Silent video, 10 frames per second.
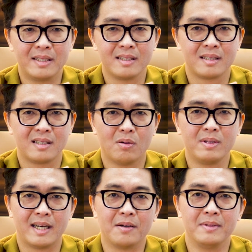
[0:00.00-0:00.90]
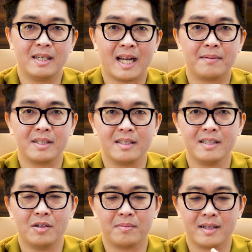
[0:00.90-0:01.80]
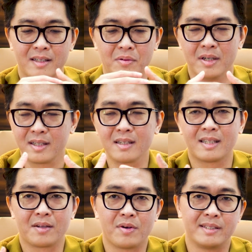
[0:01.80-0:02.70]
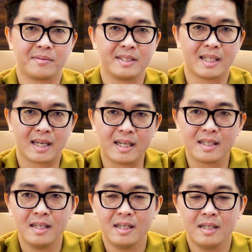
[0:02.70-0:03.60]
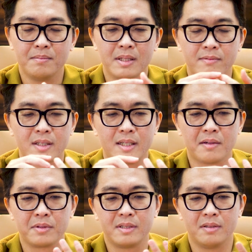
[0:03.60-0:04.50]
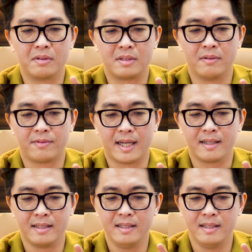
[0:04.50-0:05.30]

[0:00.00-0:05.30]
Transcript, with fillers: mình không thể nào mình làm được những điều mà kiểu ích ích tài khoản trong thời gian ngắn mình vẫn theo cái chiều trường phái là